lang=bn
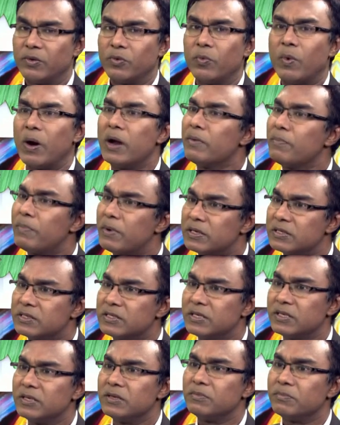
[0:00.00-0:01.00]
ওয়ান
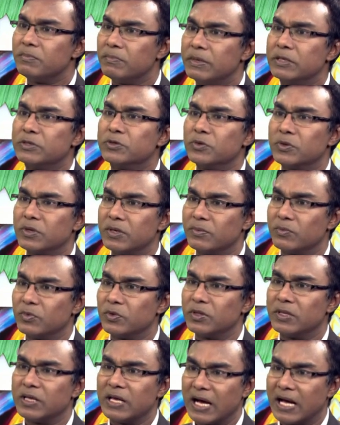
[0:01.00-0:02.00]
পার্সেন্ট মেজরের
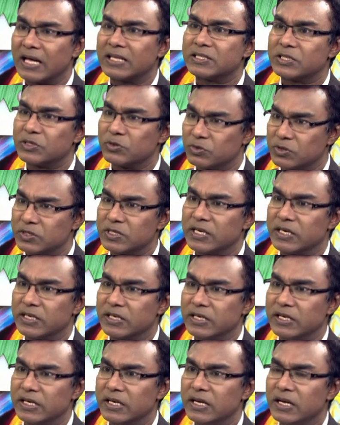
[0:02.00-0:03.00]
মধ্যে আজকে হচ্ছে
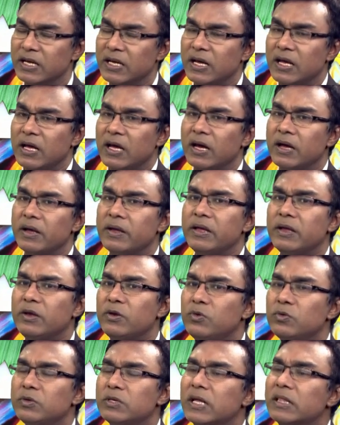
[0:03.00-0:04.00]
একটি
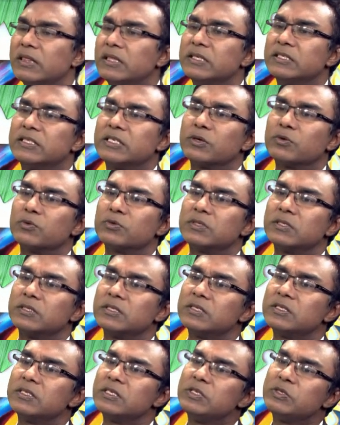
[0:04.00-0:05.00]
একটু জানতে ইচ্ছা করছে
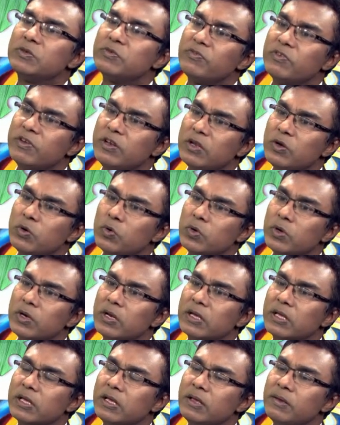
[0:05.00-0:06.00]
যে সিজোফিনিয়া
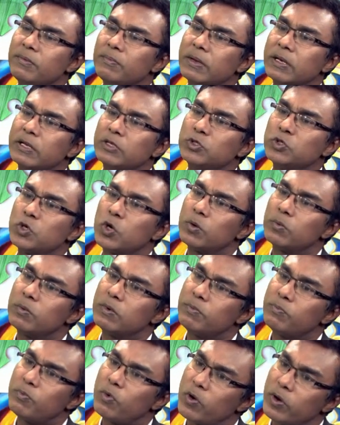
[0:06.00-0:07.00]
রোগীরা কি মানে
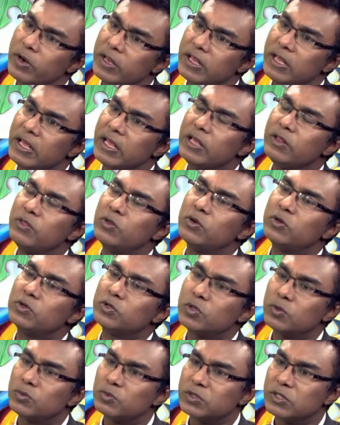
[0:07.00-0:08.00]
জন্মের পরেই এই
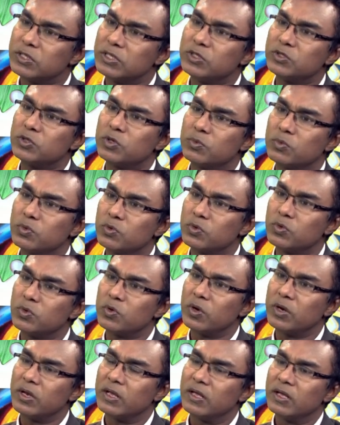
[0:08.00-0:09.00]
ধরনের সমস্যা নিয়ে জন্মগ্রহণ
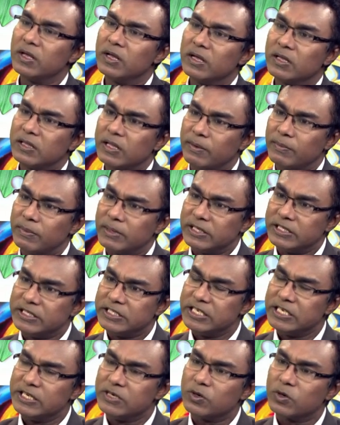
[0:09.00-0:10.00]
করে তার মানে
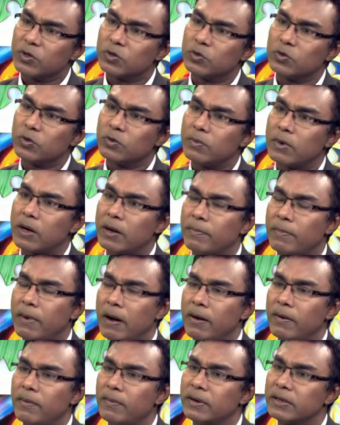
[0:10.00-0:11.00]
জিনগত বা
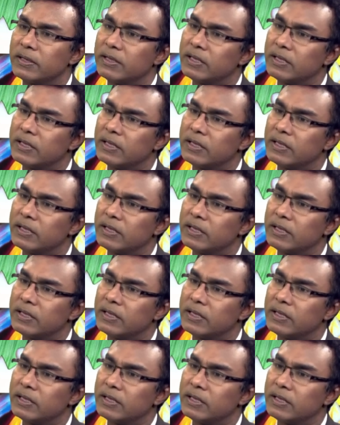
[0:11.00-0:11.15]
বাবা মার